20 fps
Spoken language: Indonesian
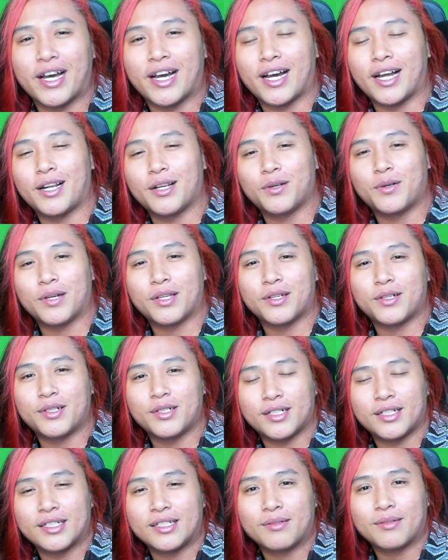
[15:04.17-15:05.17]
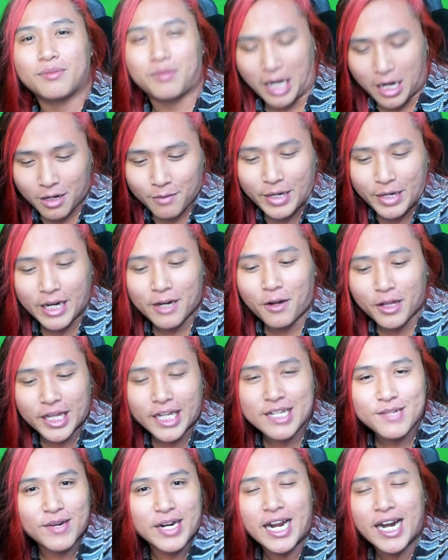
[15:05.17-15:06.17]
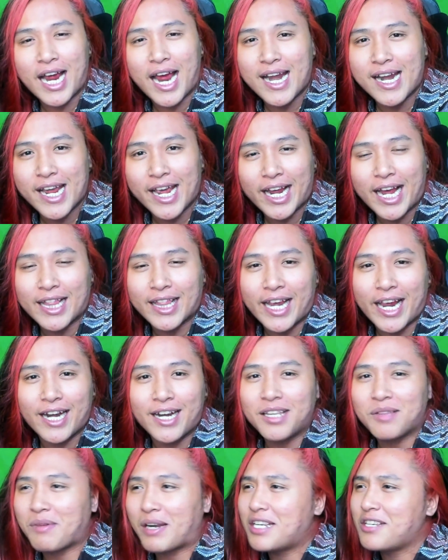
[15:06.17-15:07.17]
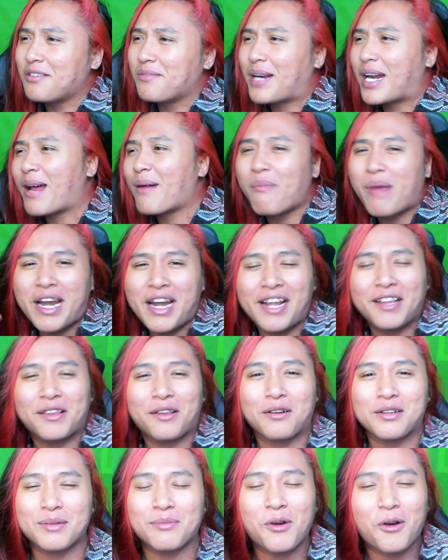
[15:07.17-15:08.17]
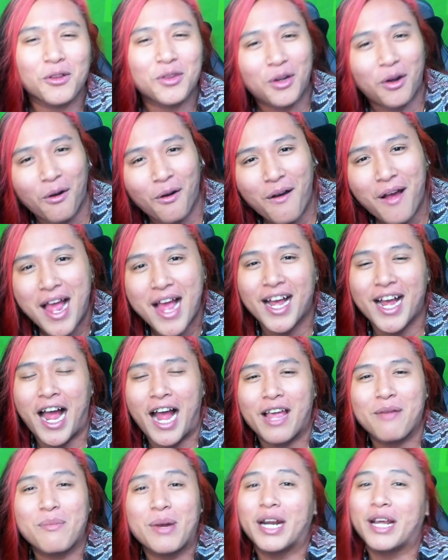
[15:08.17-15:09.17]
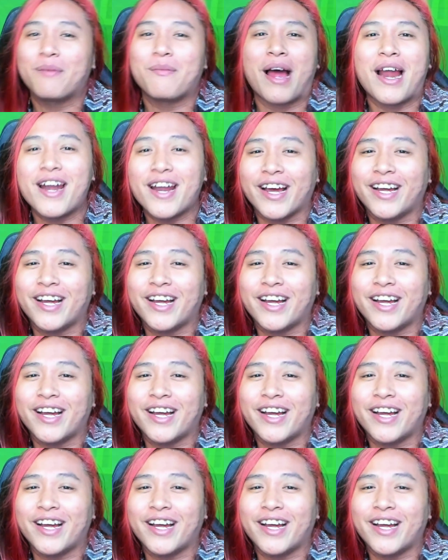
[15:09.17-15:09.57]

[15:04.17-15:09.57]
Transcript: kalau gue tuh kalau bikin konten sebenarnya andai kata edit paling cuma nambahin intro sama outro doang, nggak gimana gimana,